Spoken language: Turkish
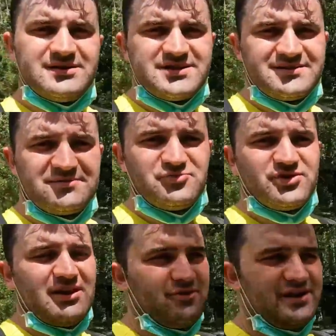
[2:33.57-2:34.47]
Çıktık
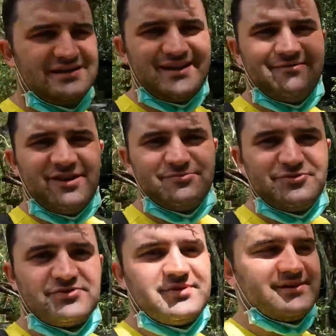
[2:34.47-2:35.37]
müzeden öyle iki tane maymun
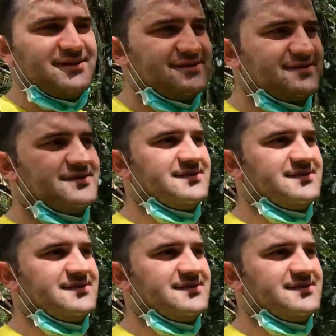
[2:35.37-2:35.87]
gösterdiler.